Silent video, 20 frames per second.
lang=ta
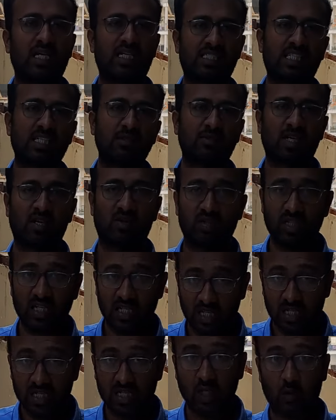டிஸ்கிரிப்ஷனில்
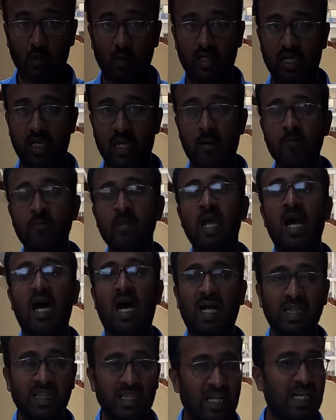வந்து லிங்க் கொடுக்குறேன்
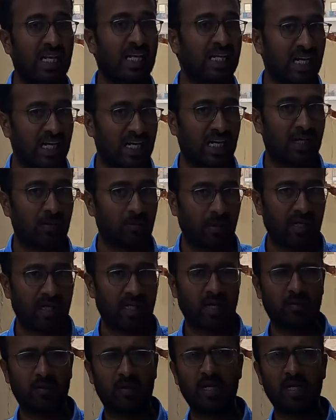அந்த லிங்கை கிளிக் பண்ணீங்க